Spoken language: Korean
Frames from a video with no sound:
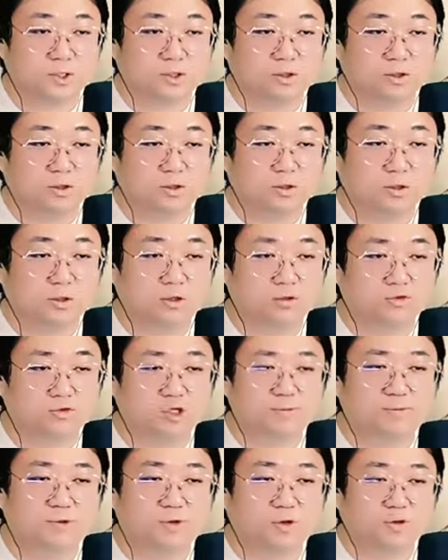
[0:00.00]
이거
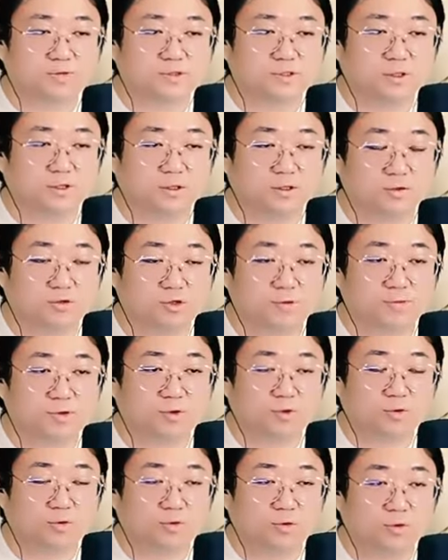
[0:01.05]
뛸 필요 없어. 뛸
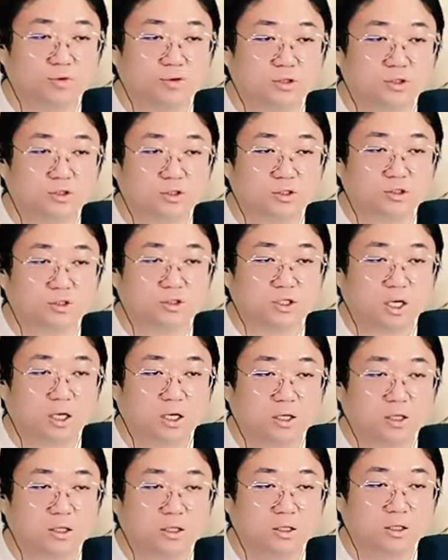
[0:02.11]
필요 없고 천천히
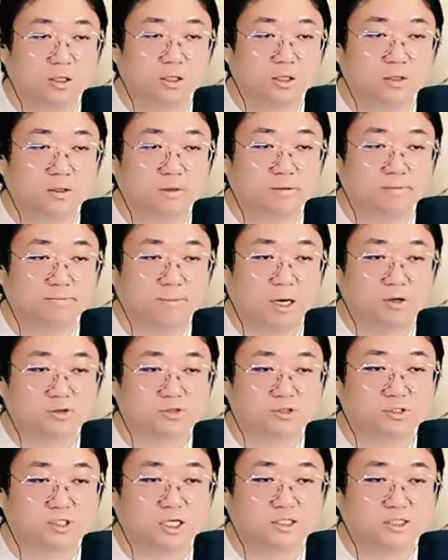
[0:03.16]
그냥
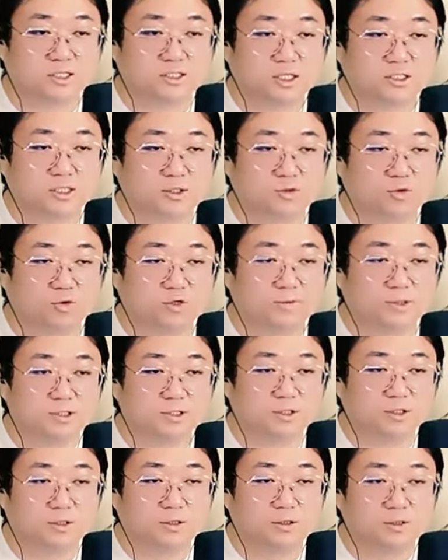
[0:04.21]
마우스 살살살살
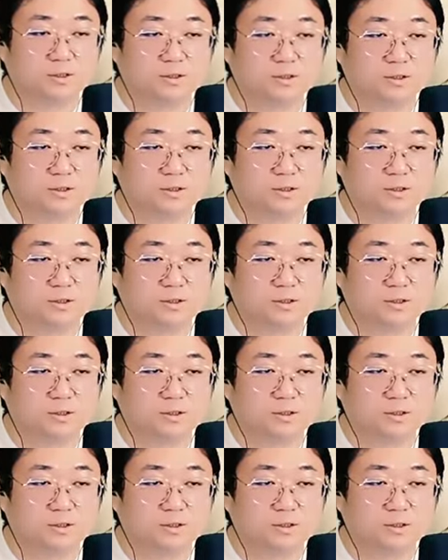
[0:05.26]
돌리면서